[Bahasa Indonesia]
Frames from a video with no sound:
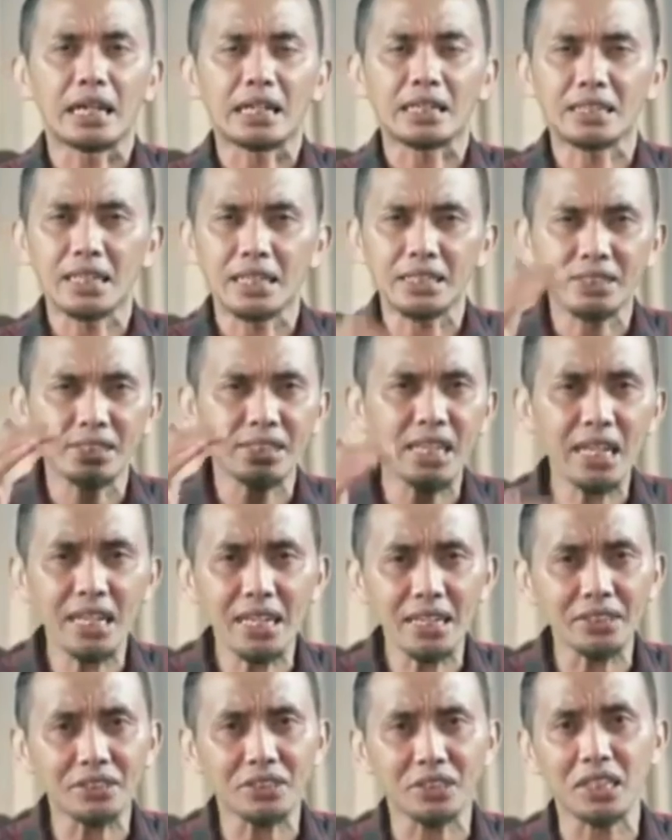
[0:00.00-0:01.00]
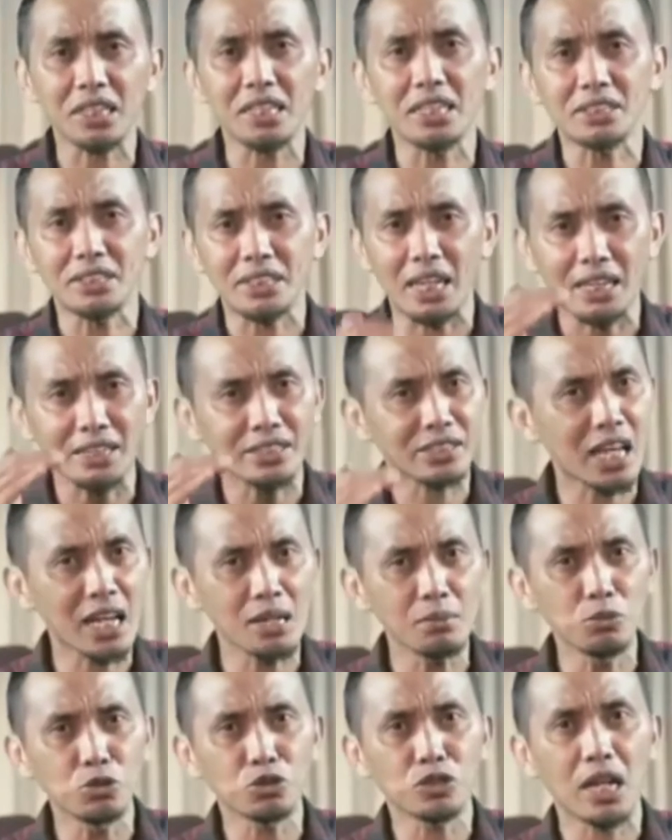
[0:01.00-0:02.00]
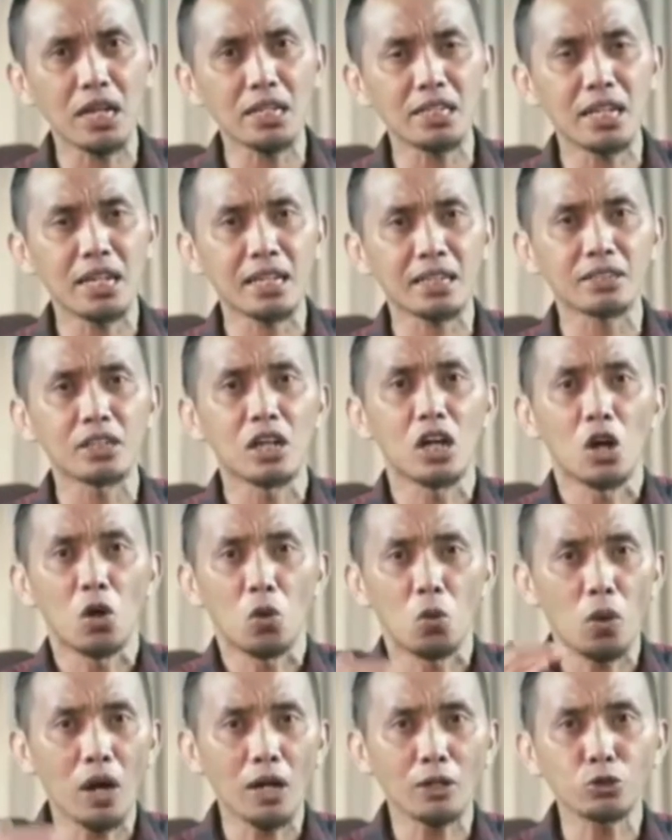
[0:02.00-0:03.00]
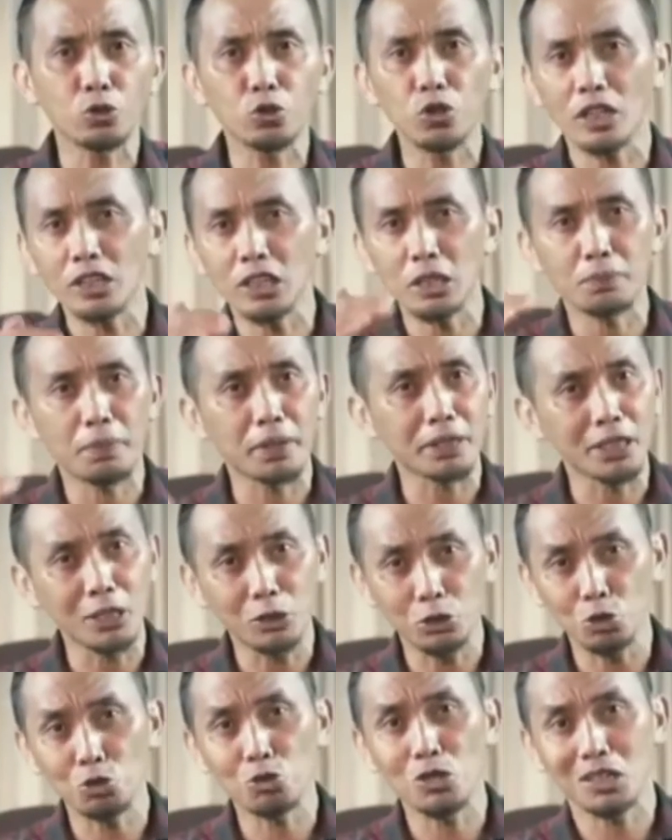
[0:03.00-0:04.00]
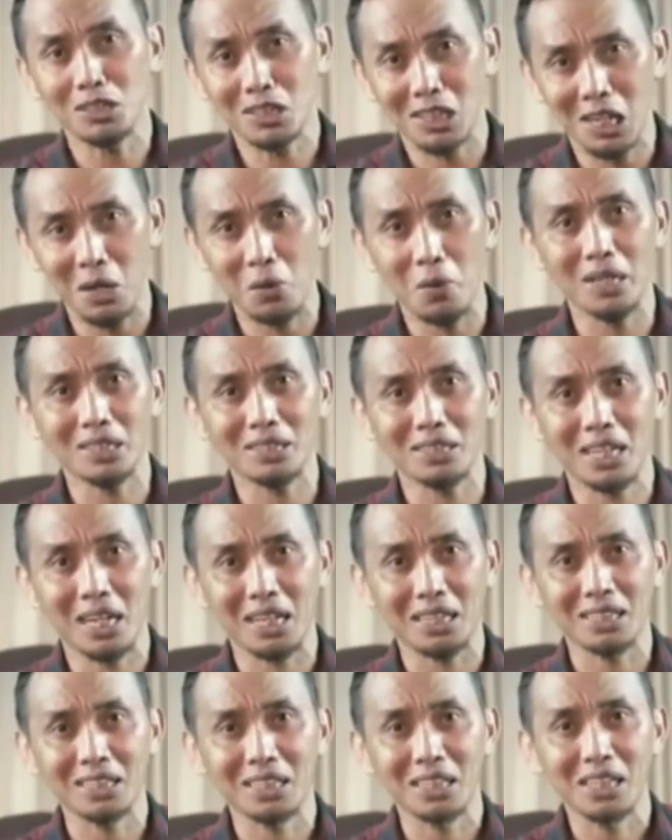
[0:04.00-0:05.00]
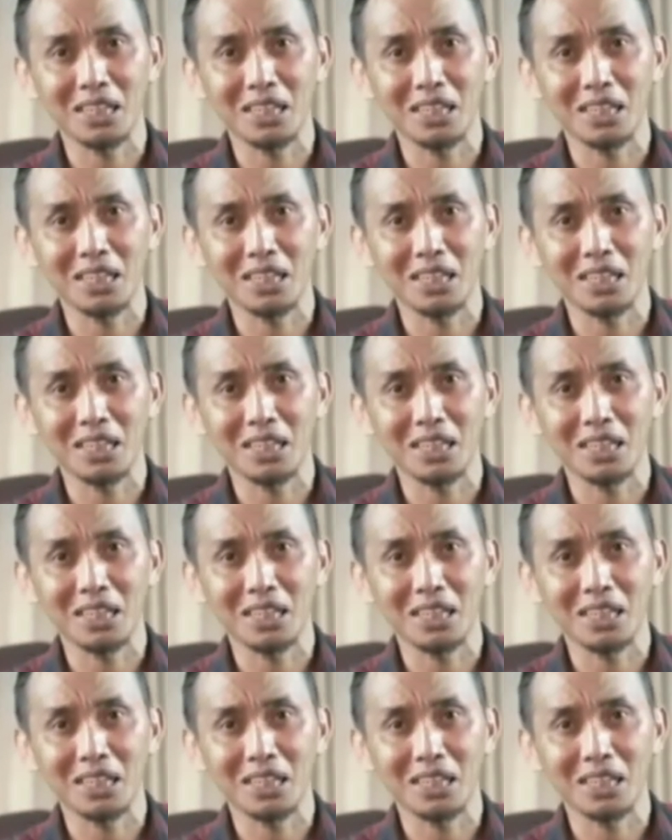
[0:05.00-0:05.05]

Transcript: karena sangat sering saat kamu sadar waktu yang tepat itu sudah terlewatkan.